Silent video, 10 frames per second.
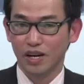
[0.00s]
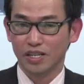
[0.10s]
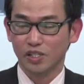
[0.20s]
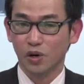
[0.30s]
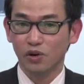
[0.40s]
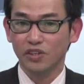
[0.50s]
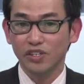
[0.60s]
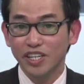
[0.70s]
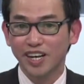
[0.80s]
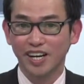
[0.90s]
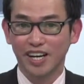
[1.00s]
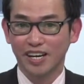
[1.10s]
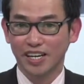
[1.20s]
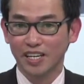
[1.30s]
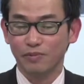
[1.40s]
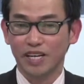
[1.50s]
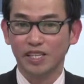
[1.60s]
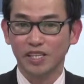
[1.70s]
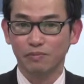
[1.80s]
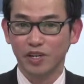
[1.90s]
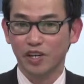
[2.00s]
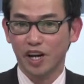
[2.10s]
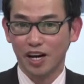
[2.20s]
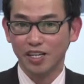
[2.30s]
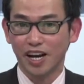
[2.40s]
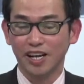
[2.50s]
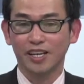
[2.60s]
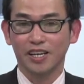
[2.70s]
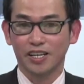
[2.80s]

và số ở dưới đó là khi mà cái tim mình nó nở ra